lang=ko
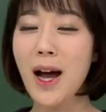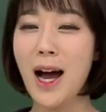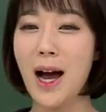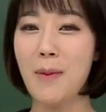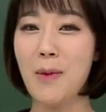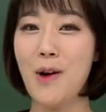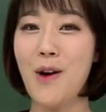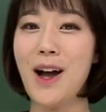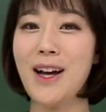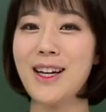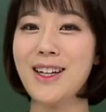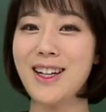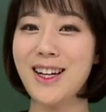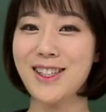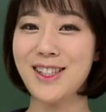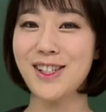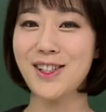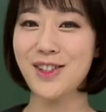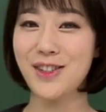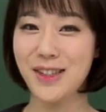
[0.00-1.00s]
아마
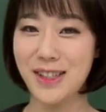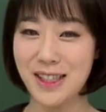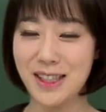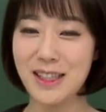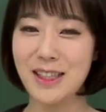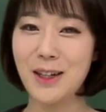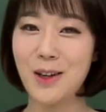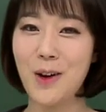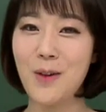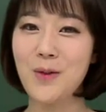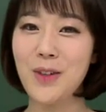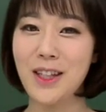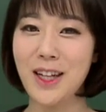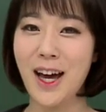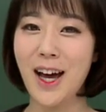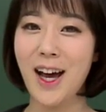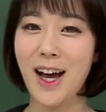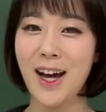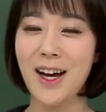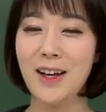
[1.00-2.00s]
확인하실 수 있을
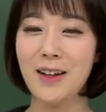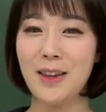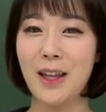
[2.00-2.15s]
겁니다.